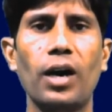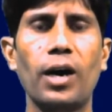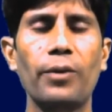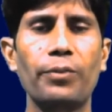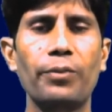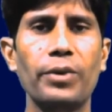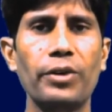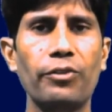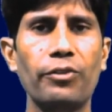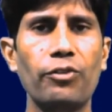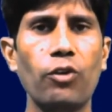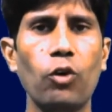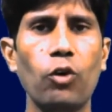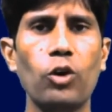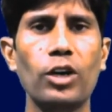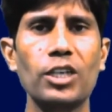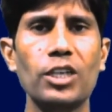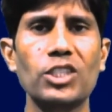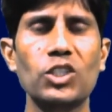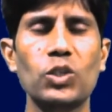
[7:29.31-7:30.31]
अपने
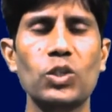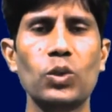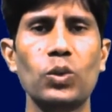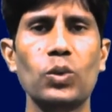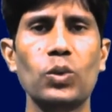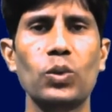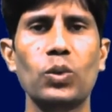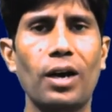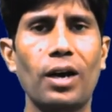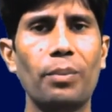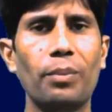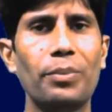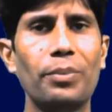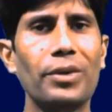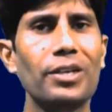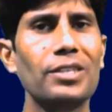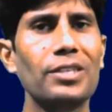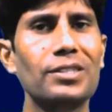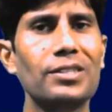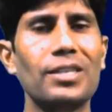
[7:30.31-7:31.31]
फोकस को
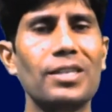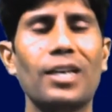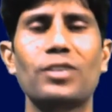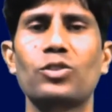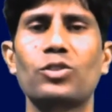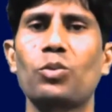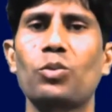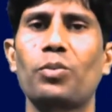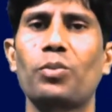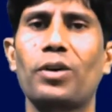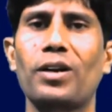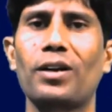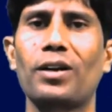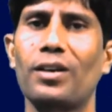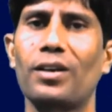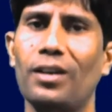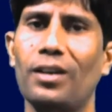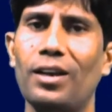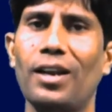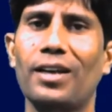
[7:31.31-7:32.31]
अपने सांसों पर
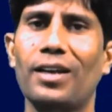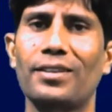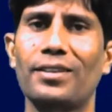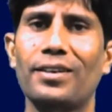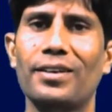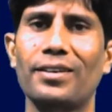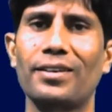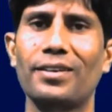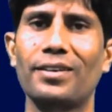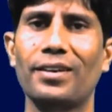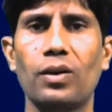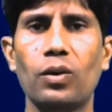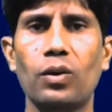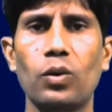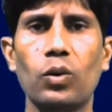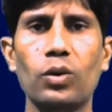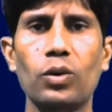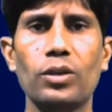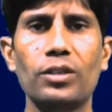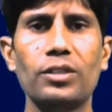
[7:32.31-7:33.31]
लाते रहिए
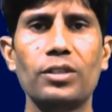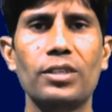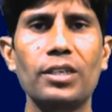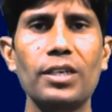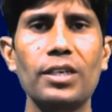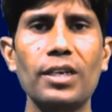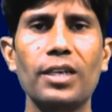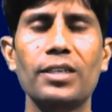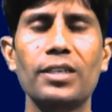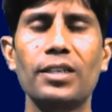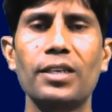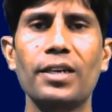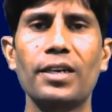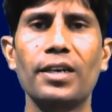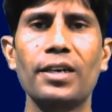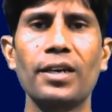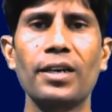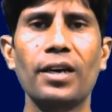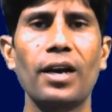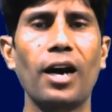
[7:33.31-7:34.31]
और धीरे धीरे